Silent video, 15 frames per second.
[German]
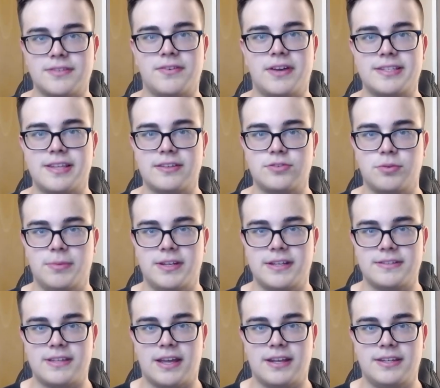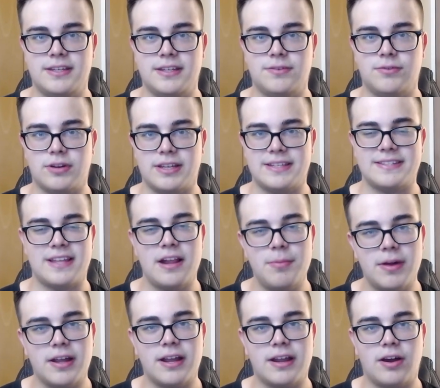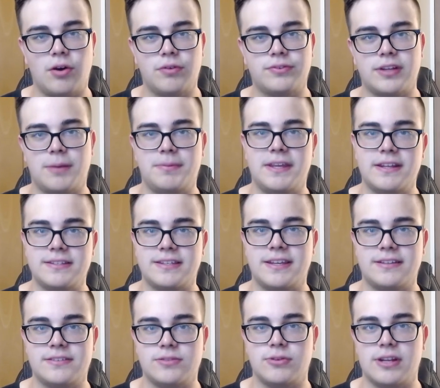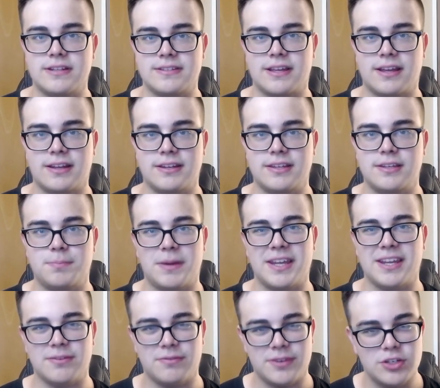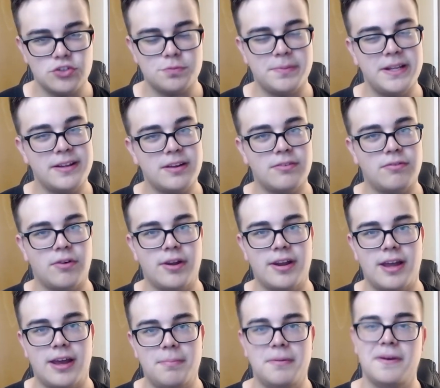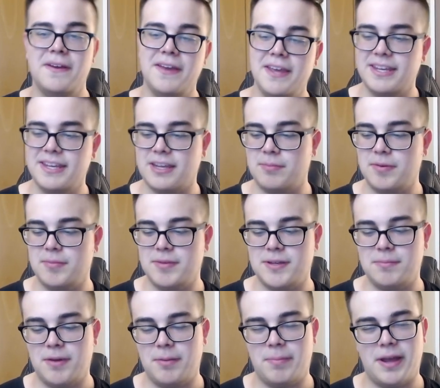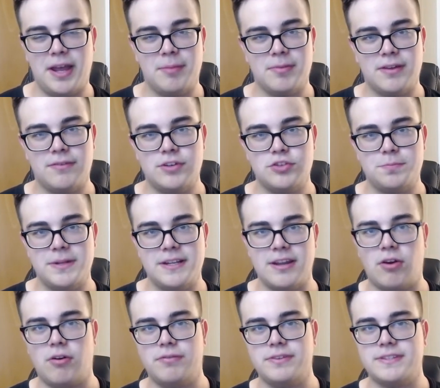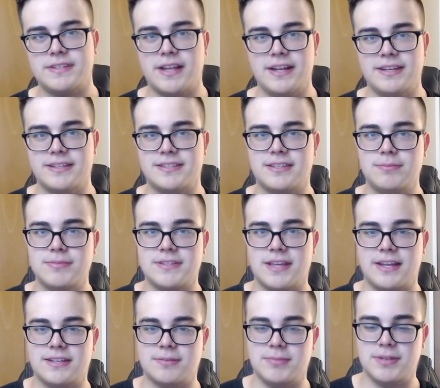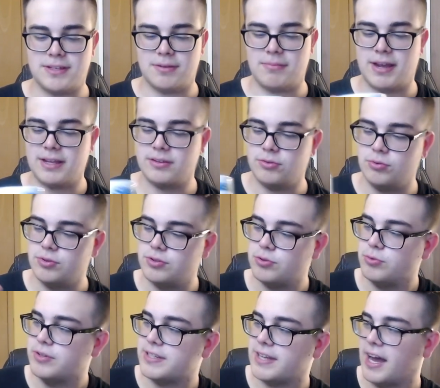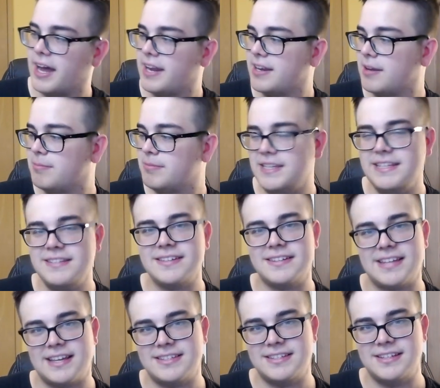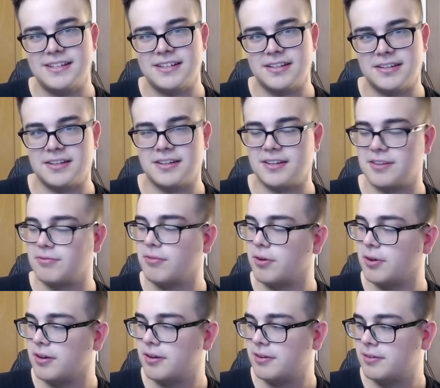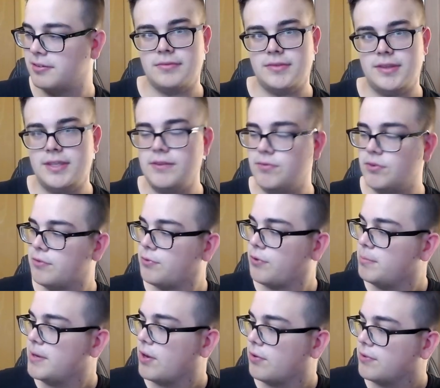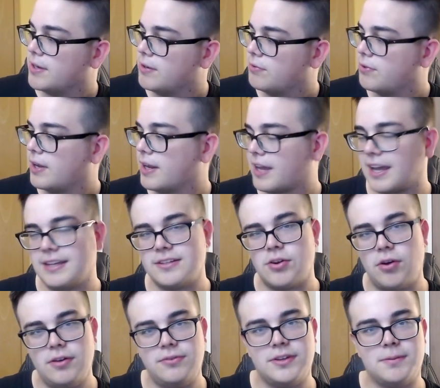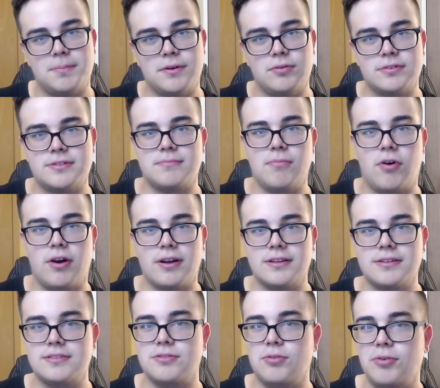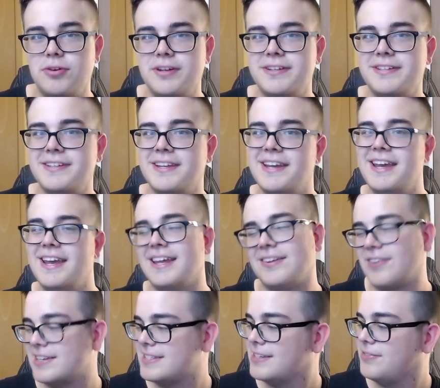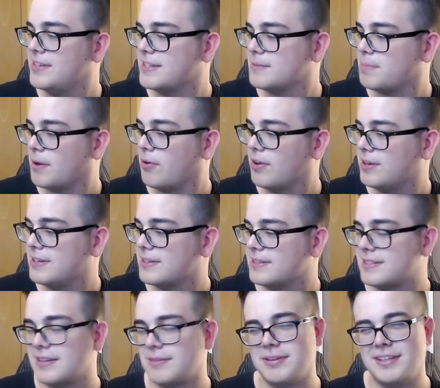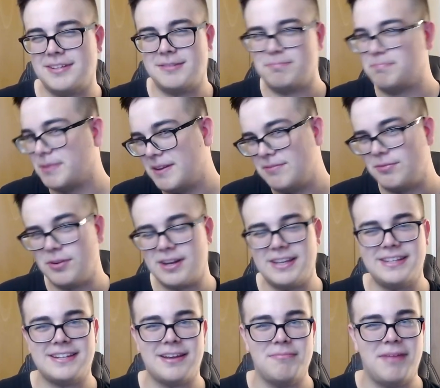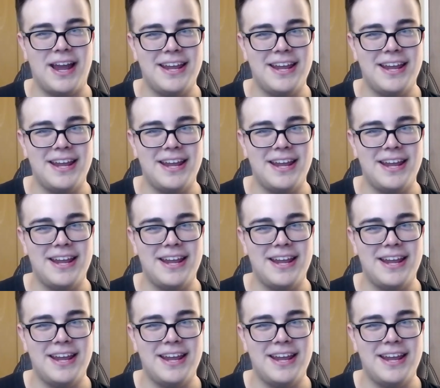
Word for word: Das war's dann so mit den Sachen, die ich wirklich selber gekauft habe. Jetzt geht's zu den Sachen, die ich bei Gewinnspielen gewonnen habe. Ich habe nämlich mal bei einem Gewinnspiel der offiziellen The Sims Seite mitgemacht und unter anderem diese Tasse hier äh, gewonnen. Die wird von mir auf jeden Fall recht häufig benutzt morgens und ich weiß nicht, wie das bei euch ist, aber ich bin wirklich der